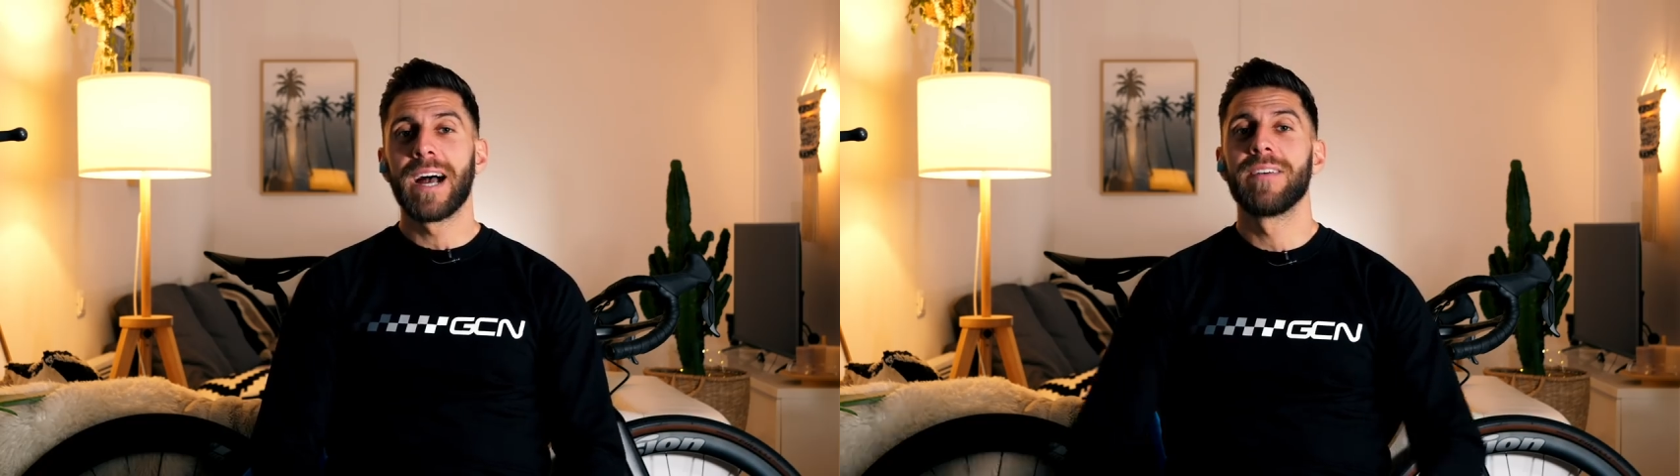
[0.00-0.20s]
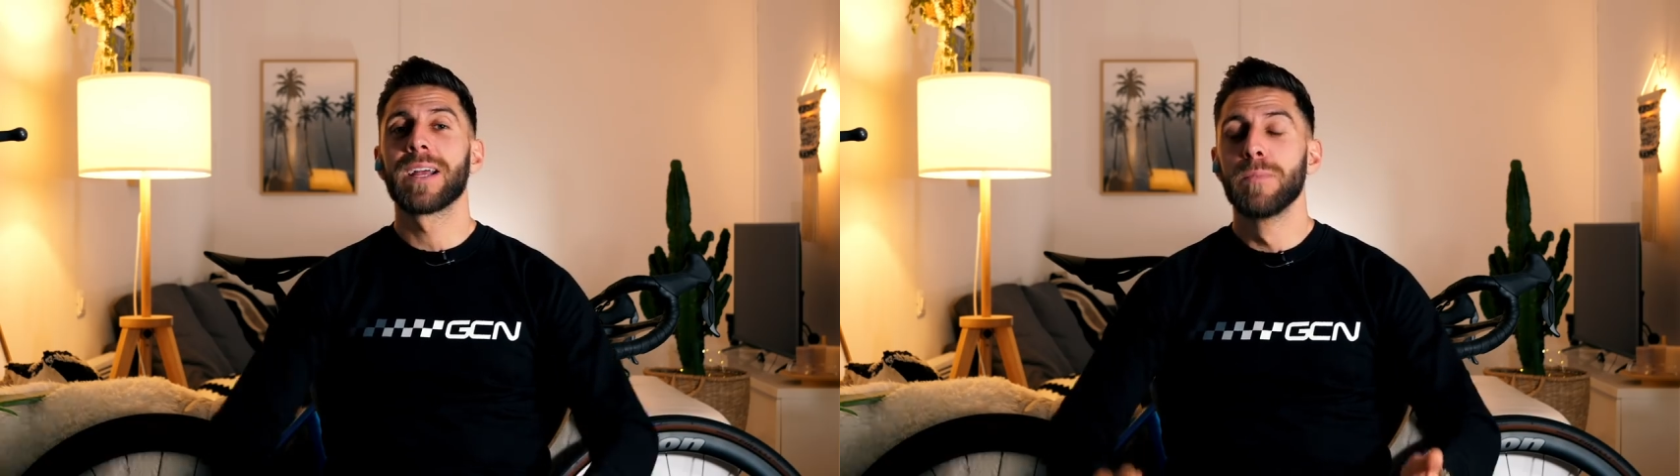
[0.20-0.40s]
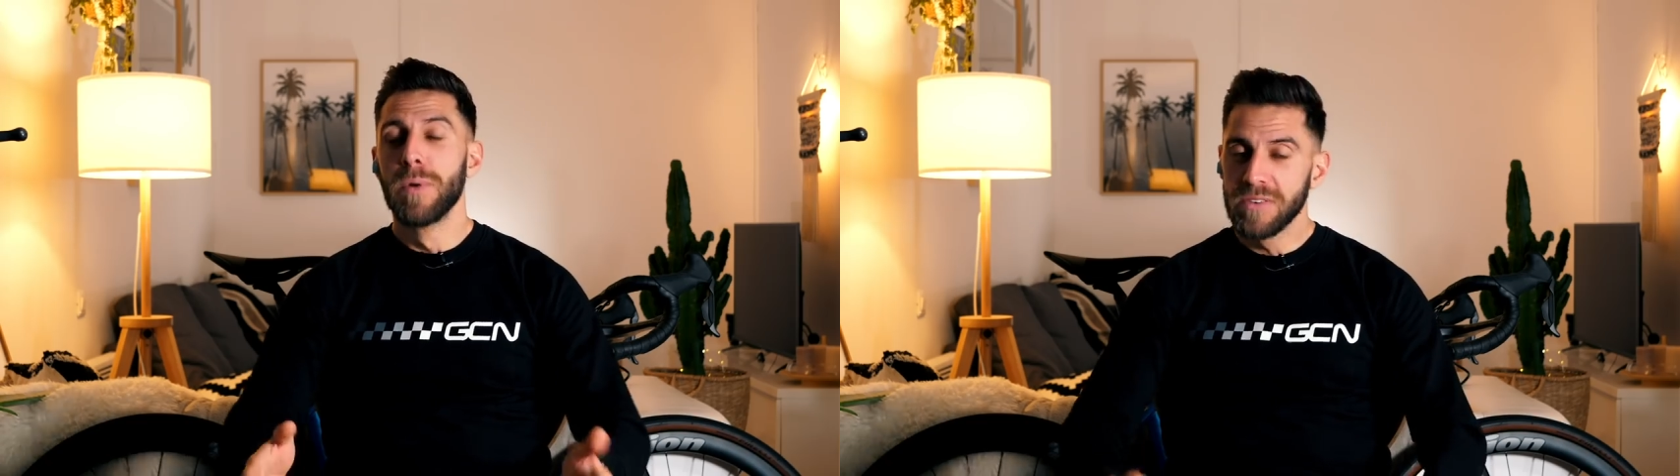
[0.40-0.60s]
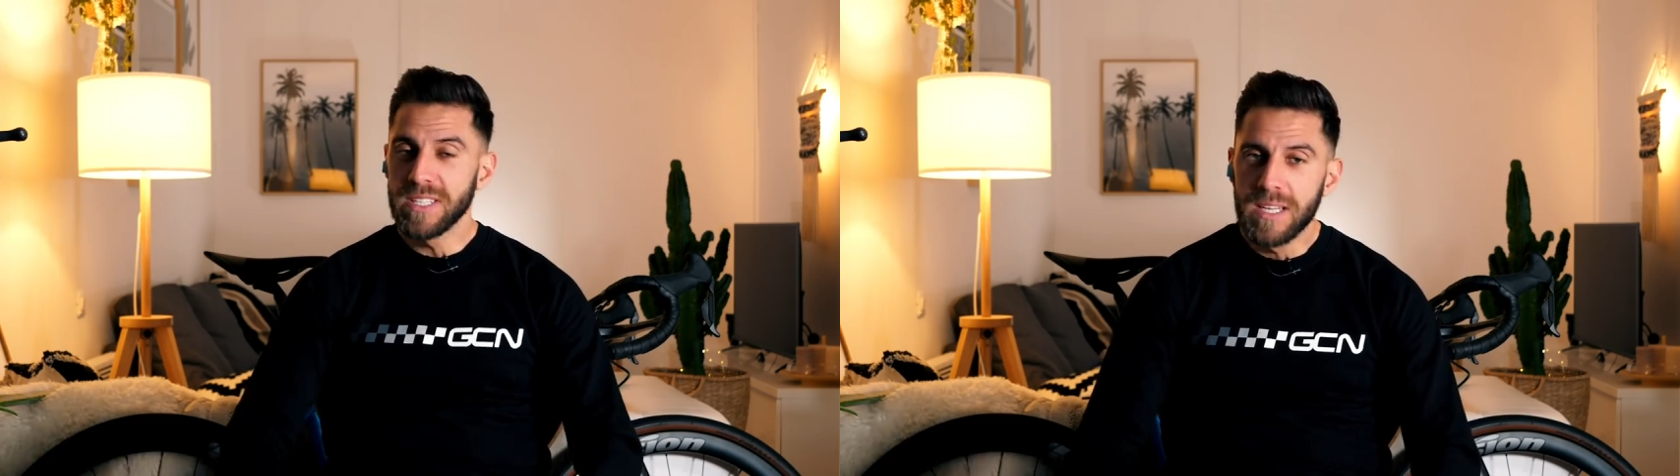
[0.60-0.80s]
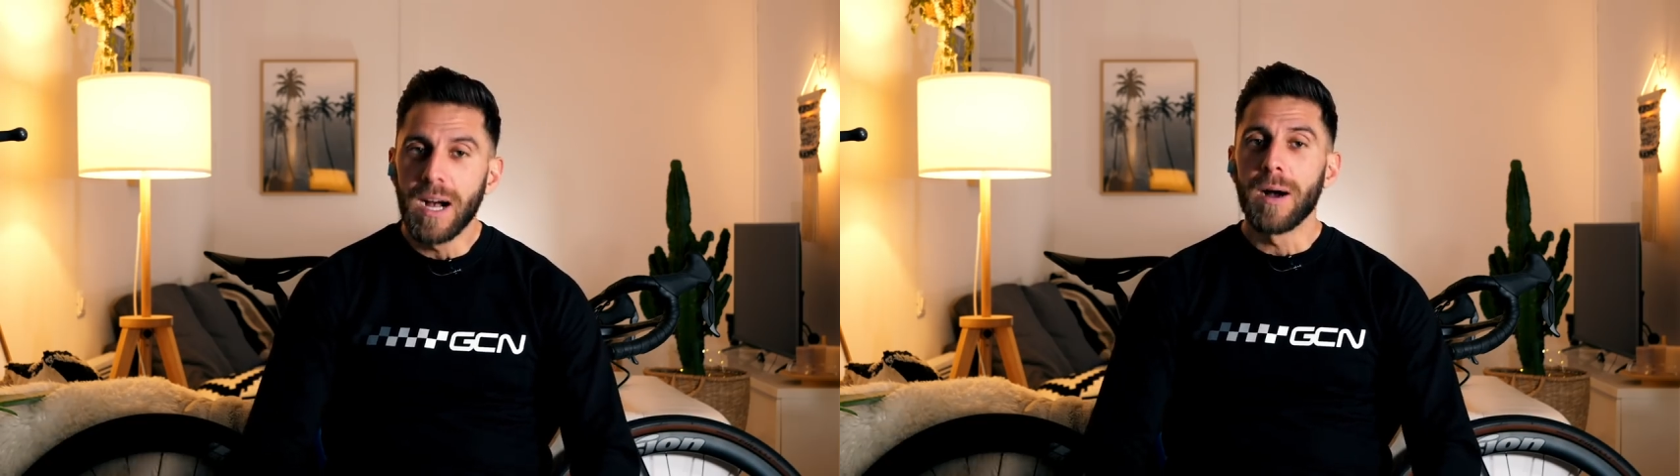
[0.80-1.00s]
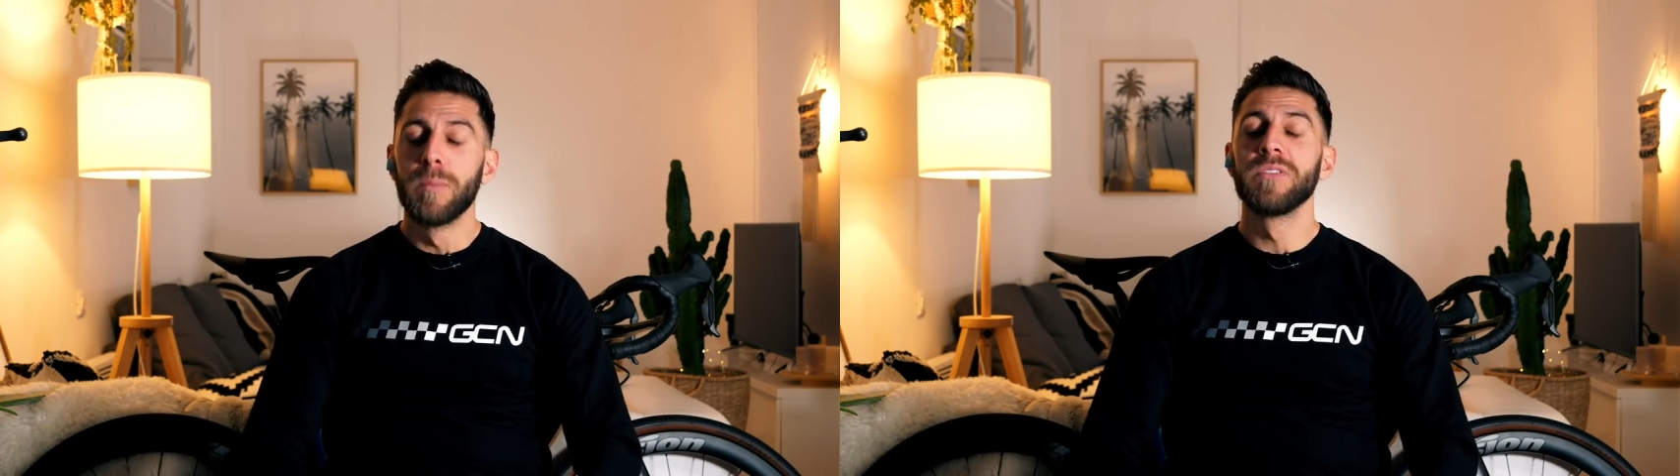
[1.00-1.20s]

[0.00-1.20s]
avec Movistar.